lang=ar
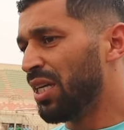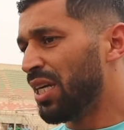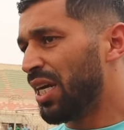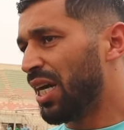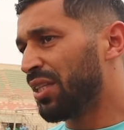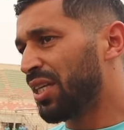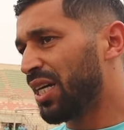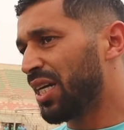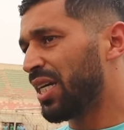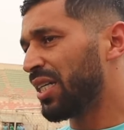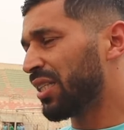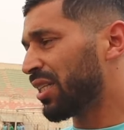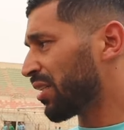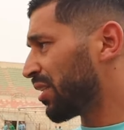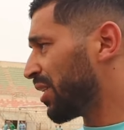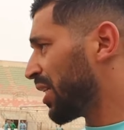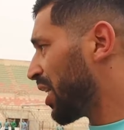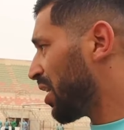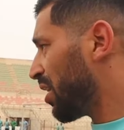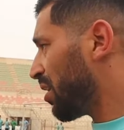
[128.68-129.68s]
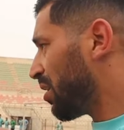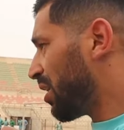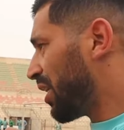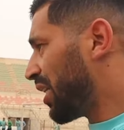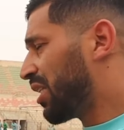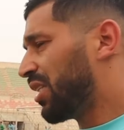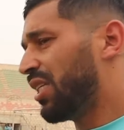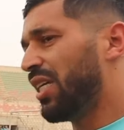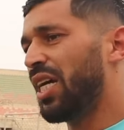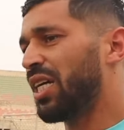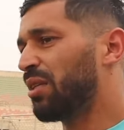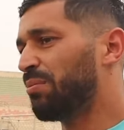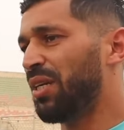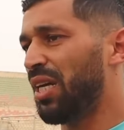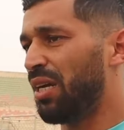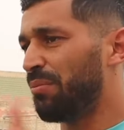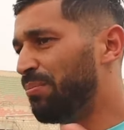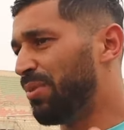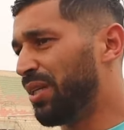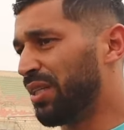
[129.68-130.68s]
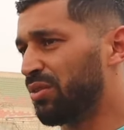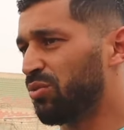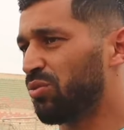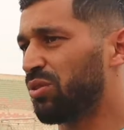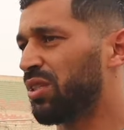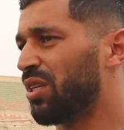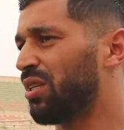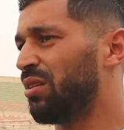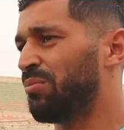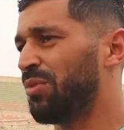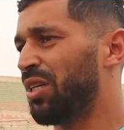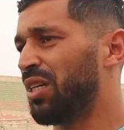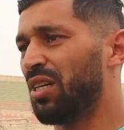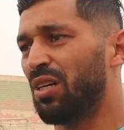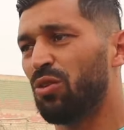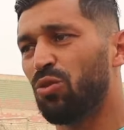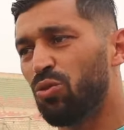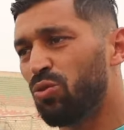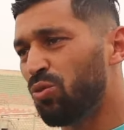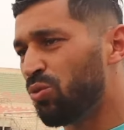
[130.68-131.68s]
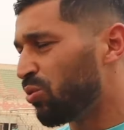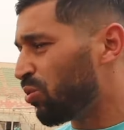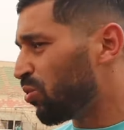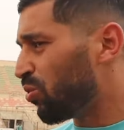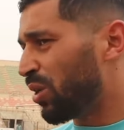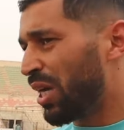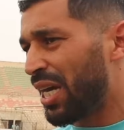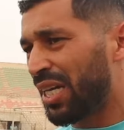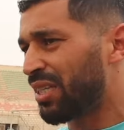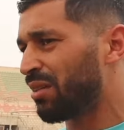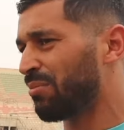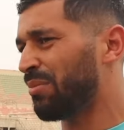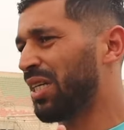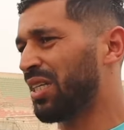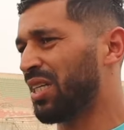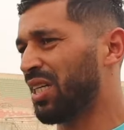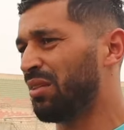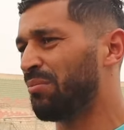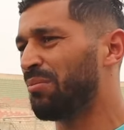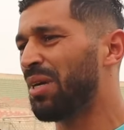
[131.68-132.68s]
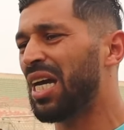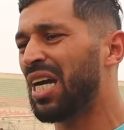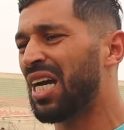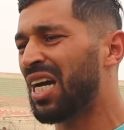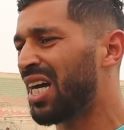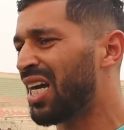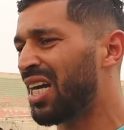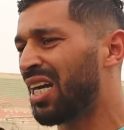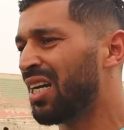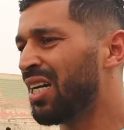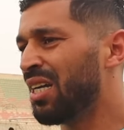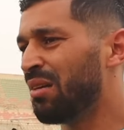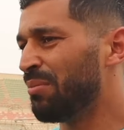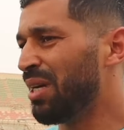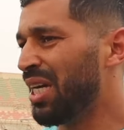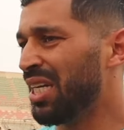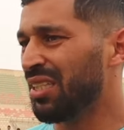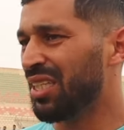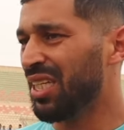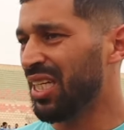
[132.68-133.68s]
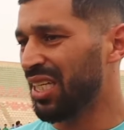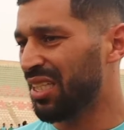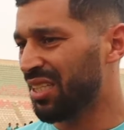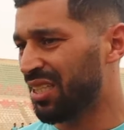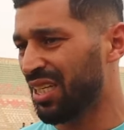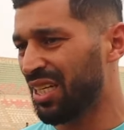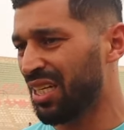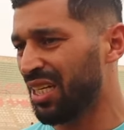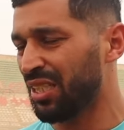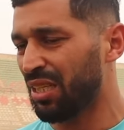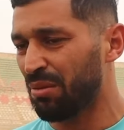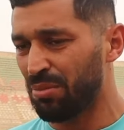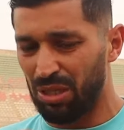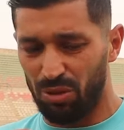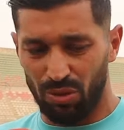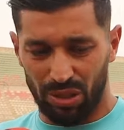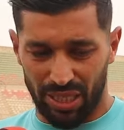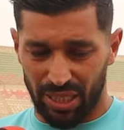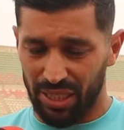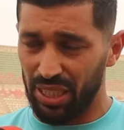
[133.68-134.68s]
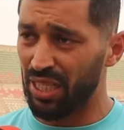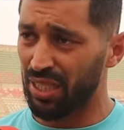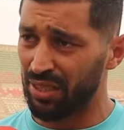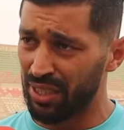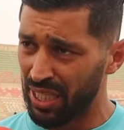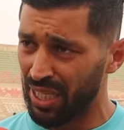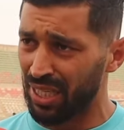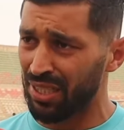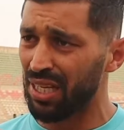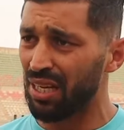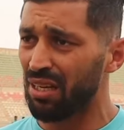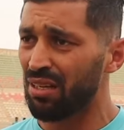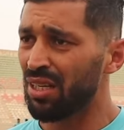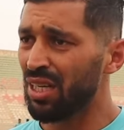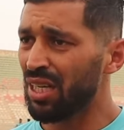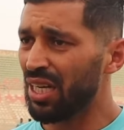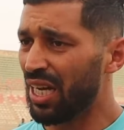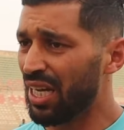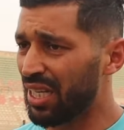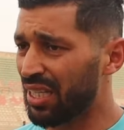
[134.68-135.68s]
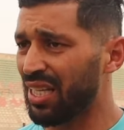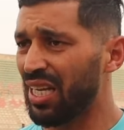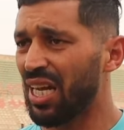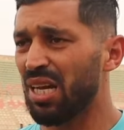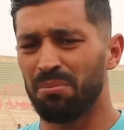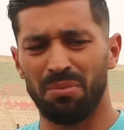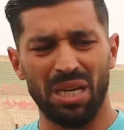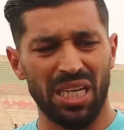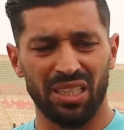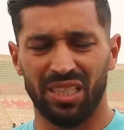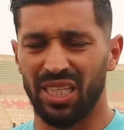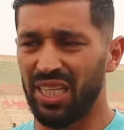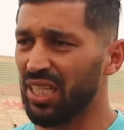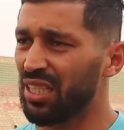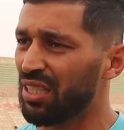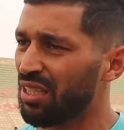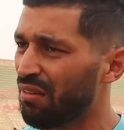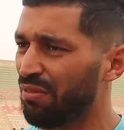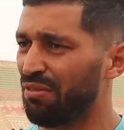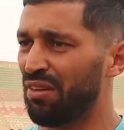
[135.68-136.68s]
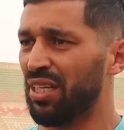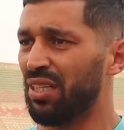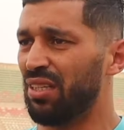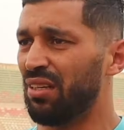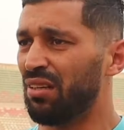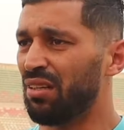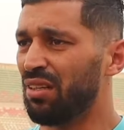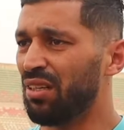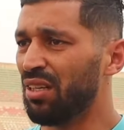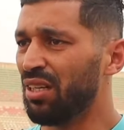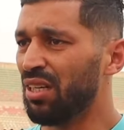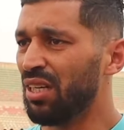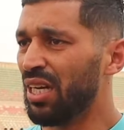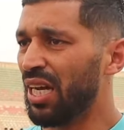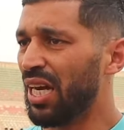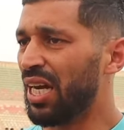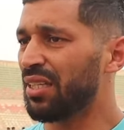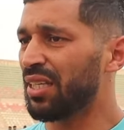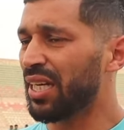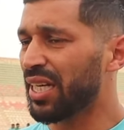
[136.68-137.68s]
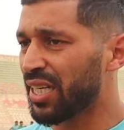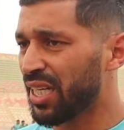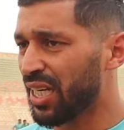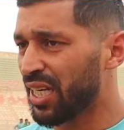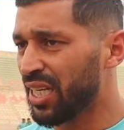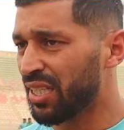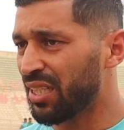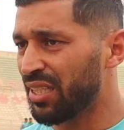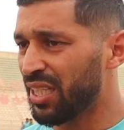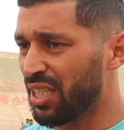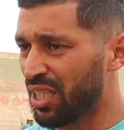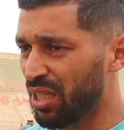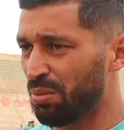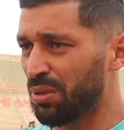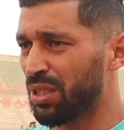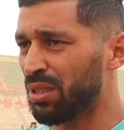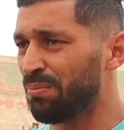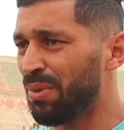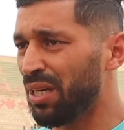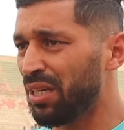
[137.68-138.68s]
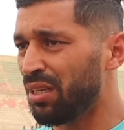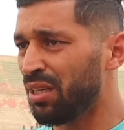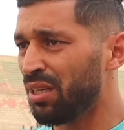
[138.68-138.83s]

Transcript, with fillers: انا غايضتني اتحاد بالعباس والسلام وهذا مكان ما ما عندي حتى كما قلت انا يعني هنا هذا العام ما عندي حتى فايده انا خير هاد ليكيب سبق